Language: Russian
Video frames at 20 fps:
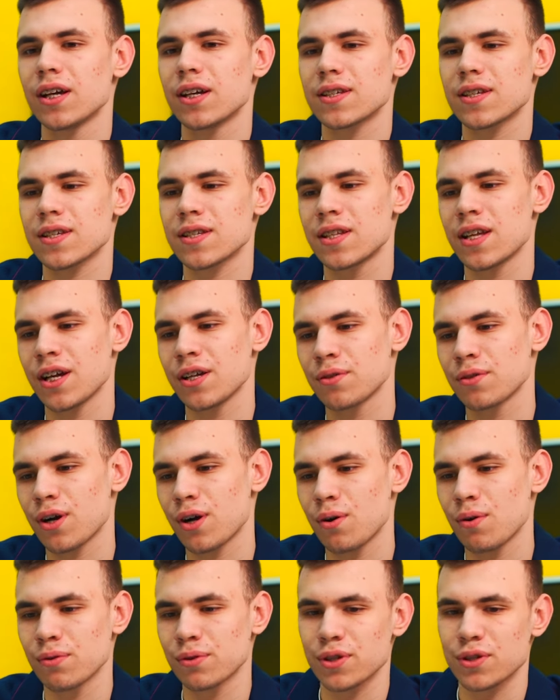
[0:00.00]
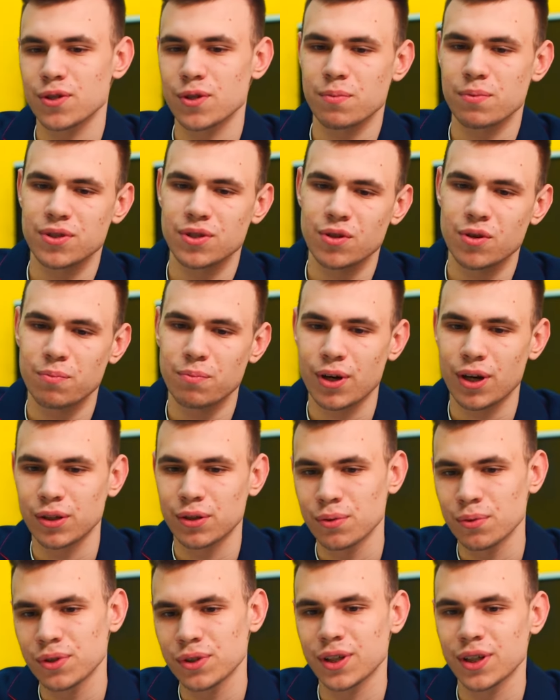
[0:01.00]
созданию какого-то собственного
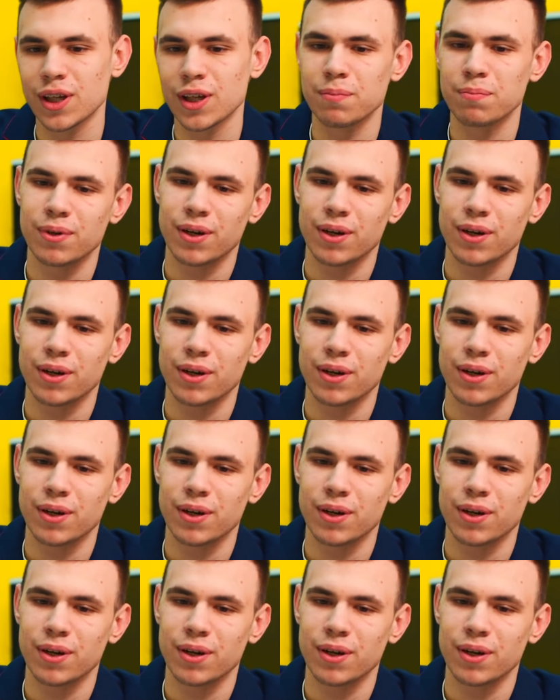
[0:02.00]
продукта или